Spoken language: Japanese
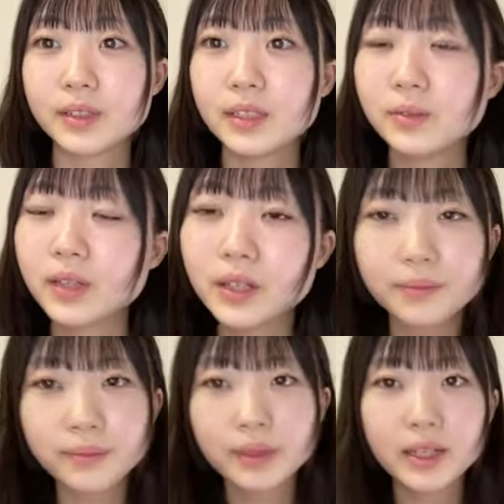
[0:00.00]
でもなんか
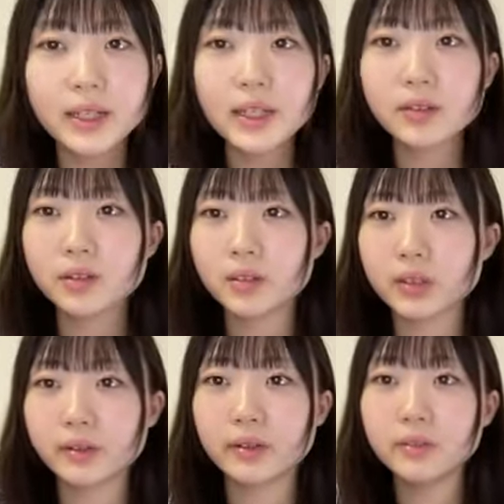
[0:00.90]
寝れない時と
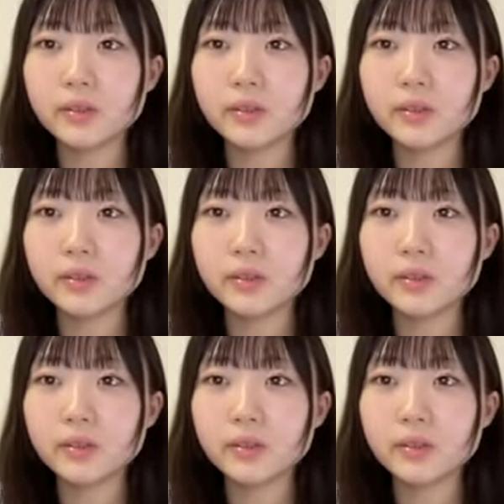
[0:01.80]
かは本